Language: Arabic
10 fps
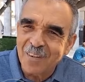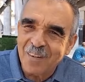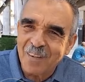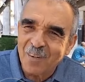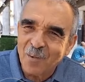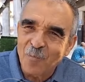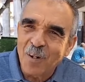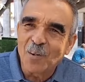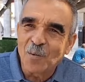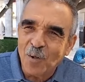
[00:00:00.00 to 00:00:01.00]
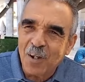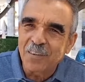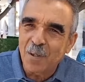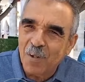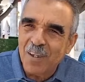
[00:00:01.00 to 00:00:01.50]
لنا
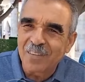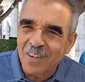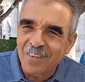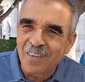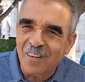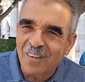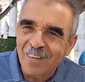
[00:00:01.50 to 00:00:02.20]
ووعدنا به يزيدنا